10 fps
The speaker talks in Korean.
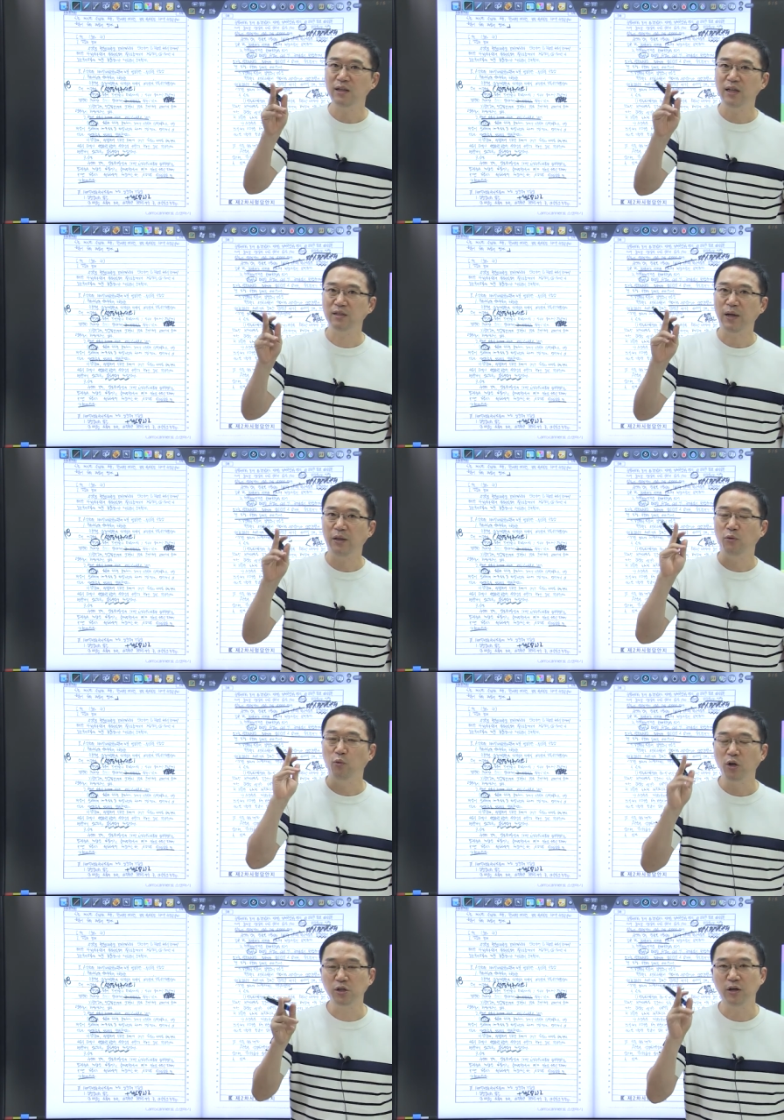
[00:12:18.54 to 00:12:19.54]
안 되지만
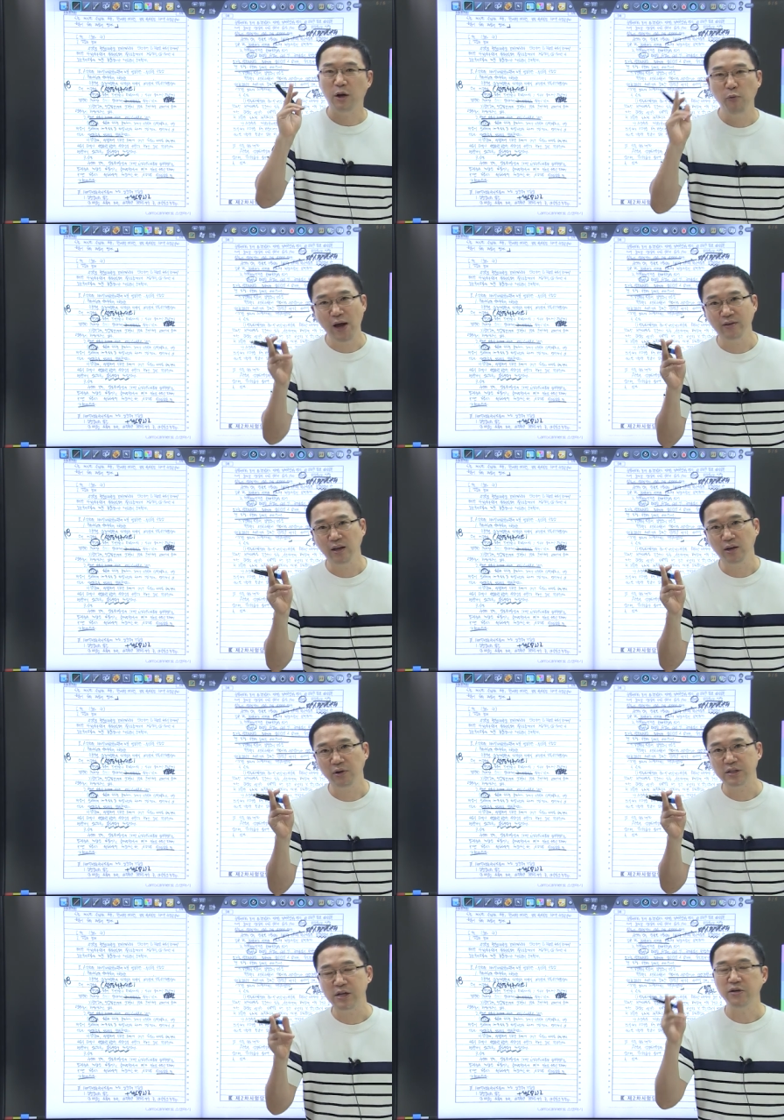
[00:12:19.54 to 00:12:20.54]
원칙은 왜 안 된다고
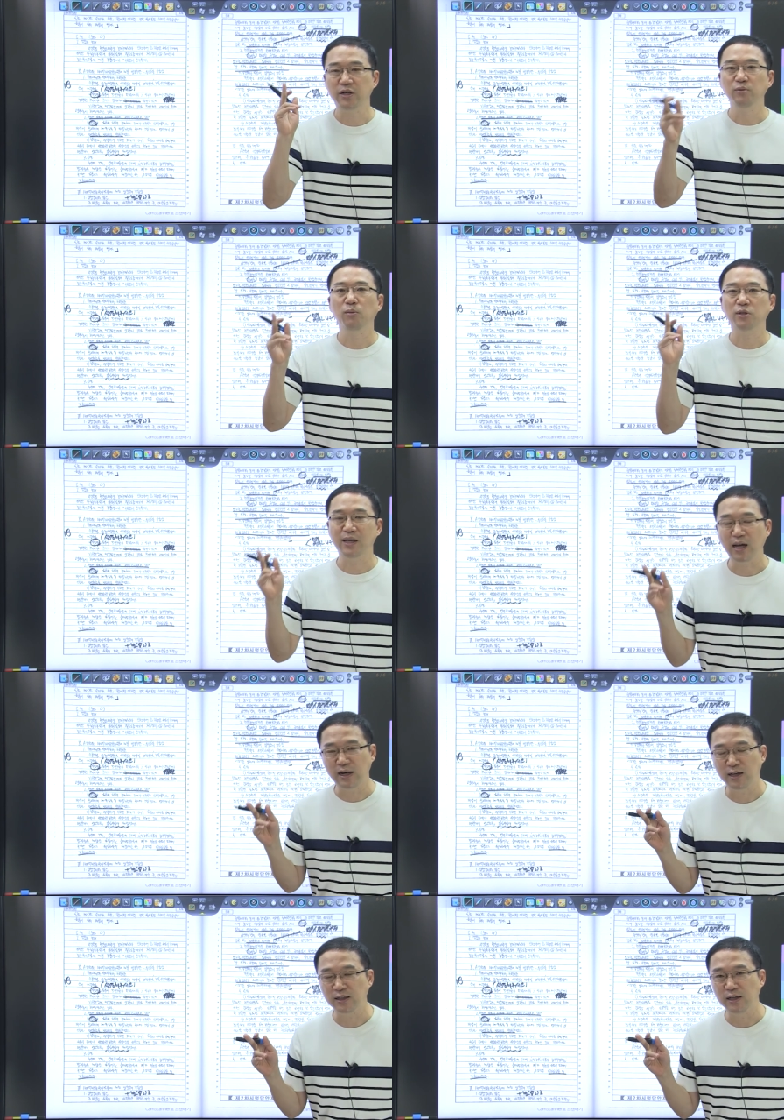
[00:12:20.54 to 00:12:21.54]
했어요? 금전보상이
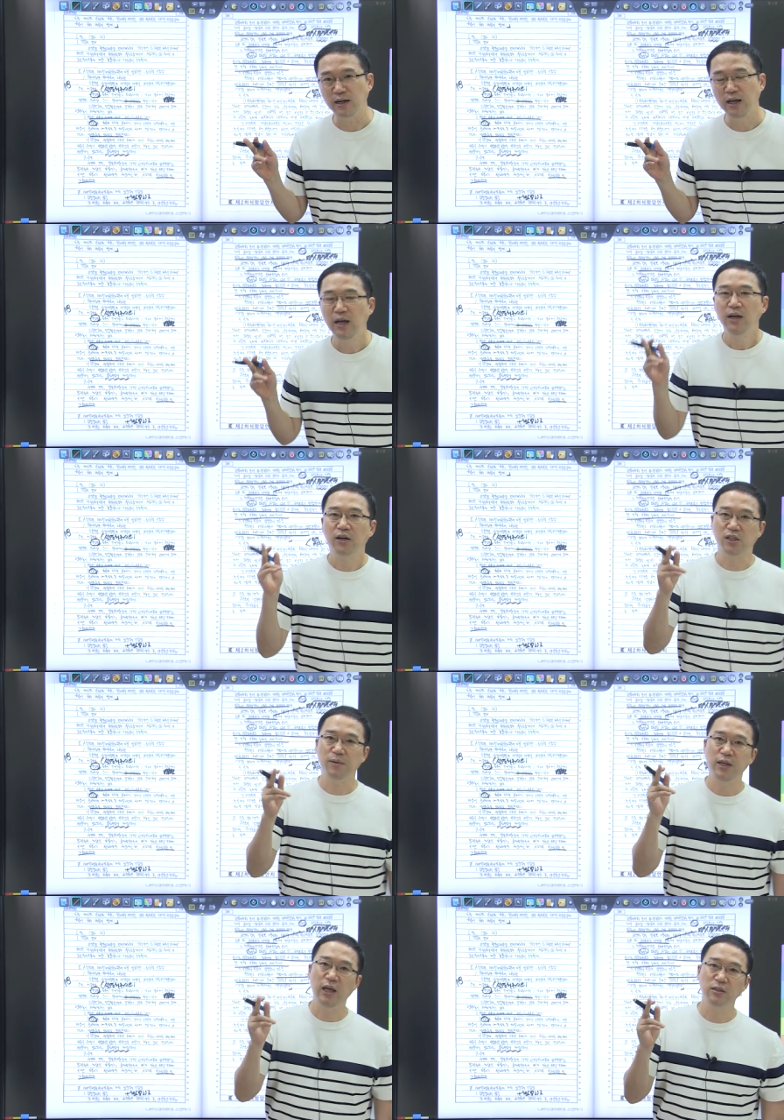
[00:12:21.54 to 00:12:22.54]
가능하니까.
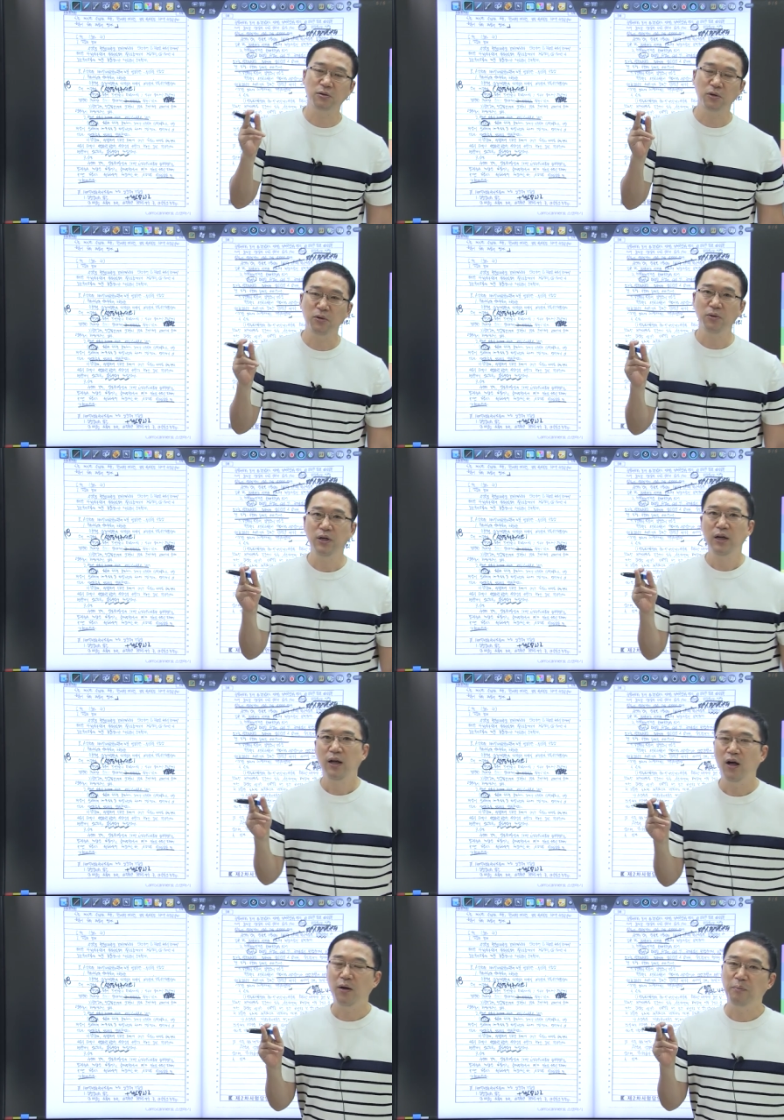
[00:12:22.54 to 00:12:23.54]
그렇지만 예외적으로
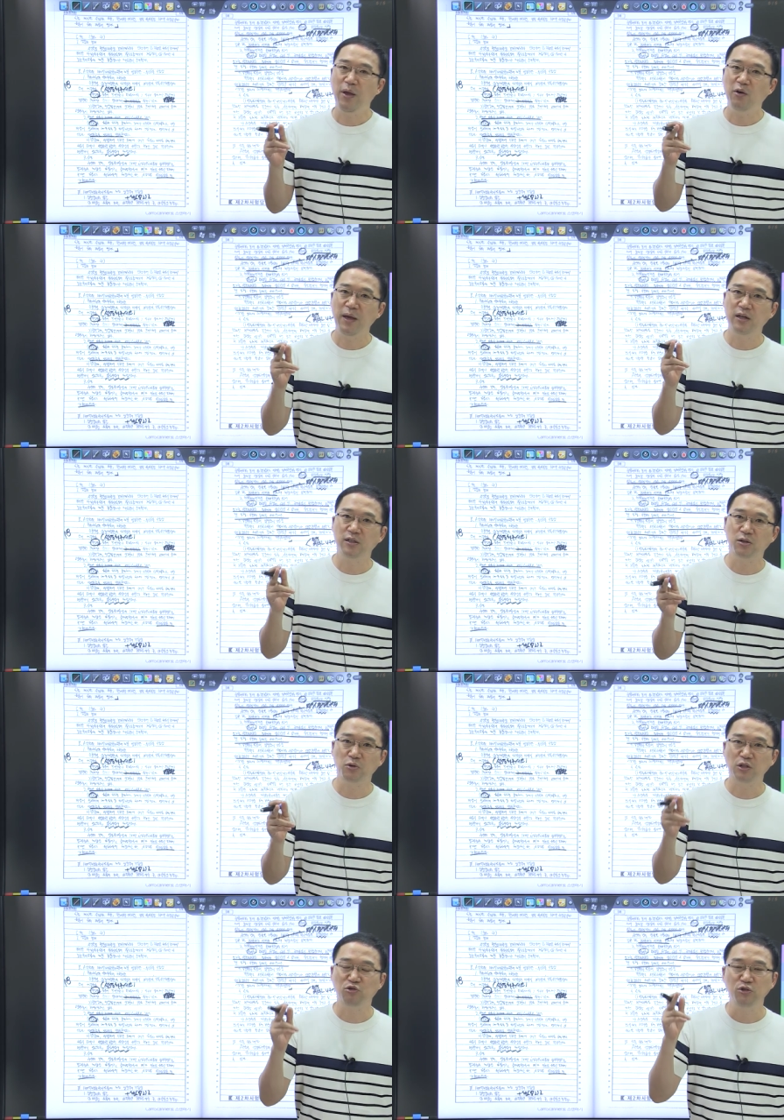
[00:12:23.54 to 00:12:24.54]
어, 폐업에 이를
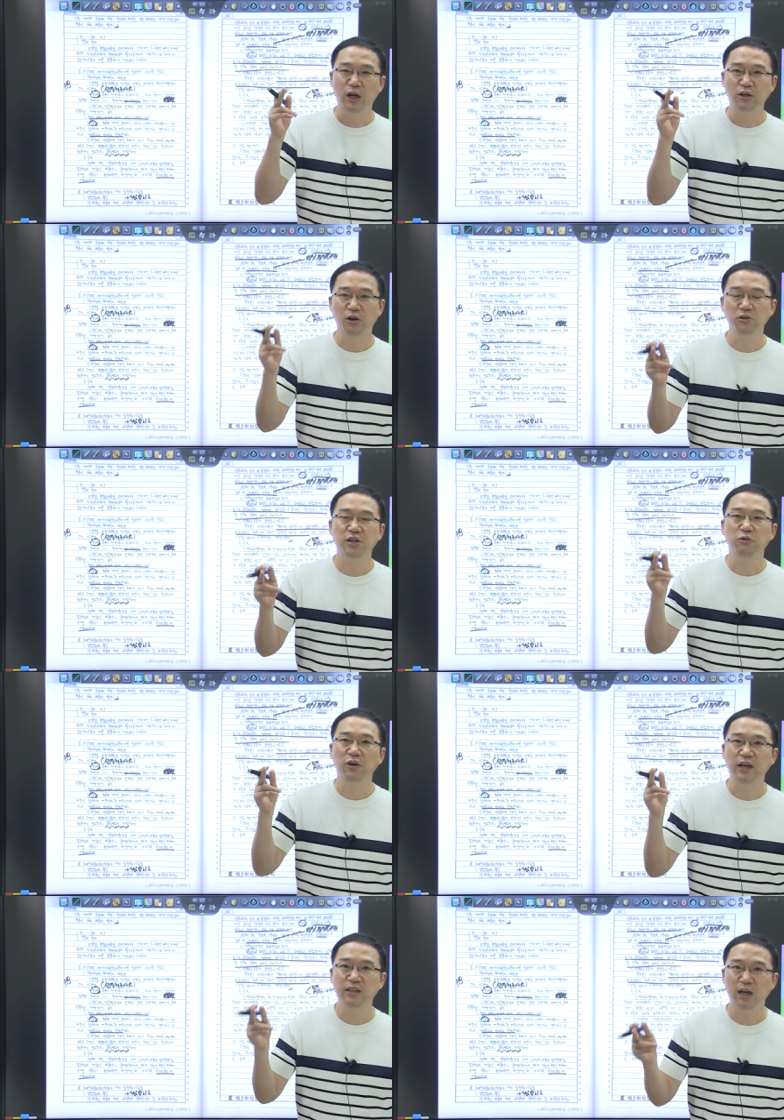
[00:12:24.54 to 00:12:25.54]
정도의 중량의 경영상
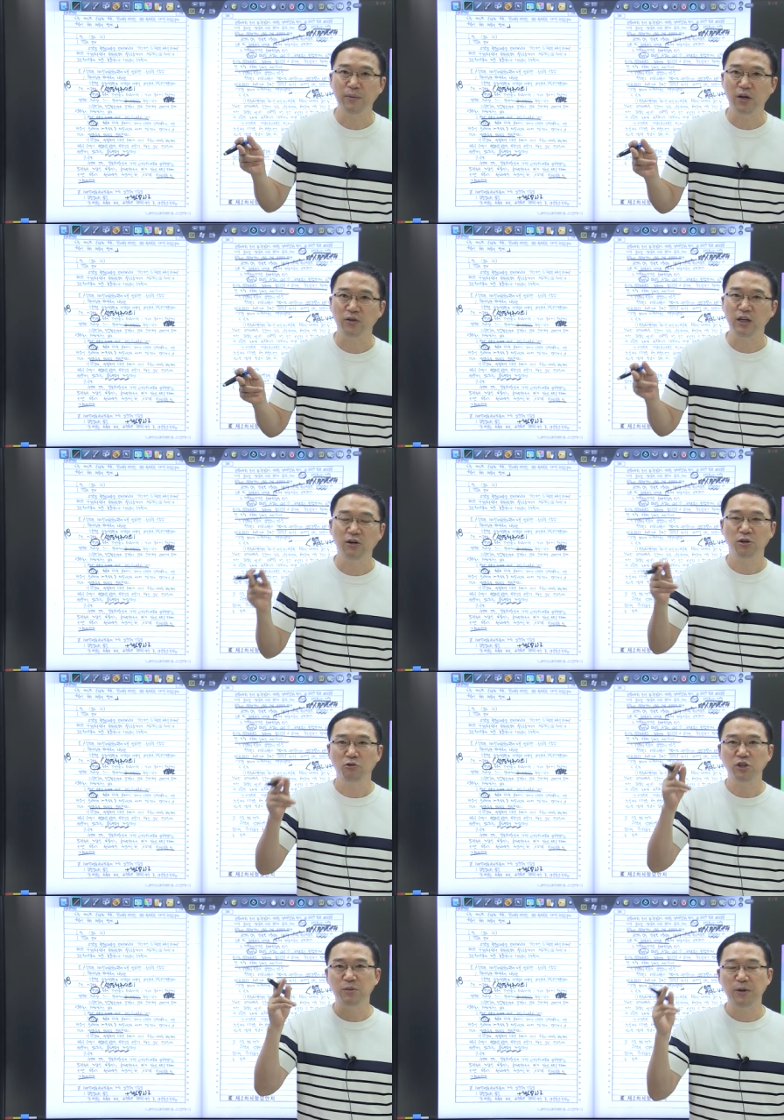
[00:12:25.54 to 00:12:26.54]
위기가 있다면 이런
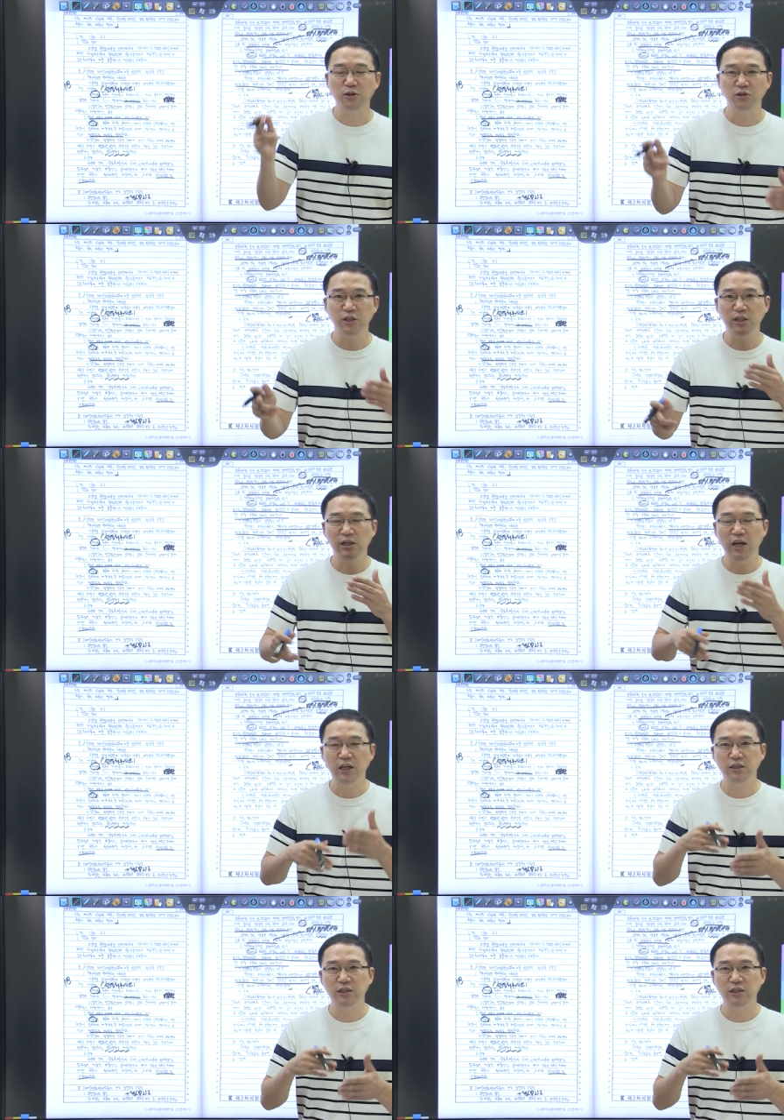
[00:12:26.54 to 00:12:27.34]
경우는 집행정지를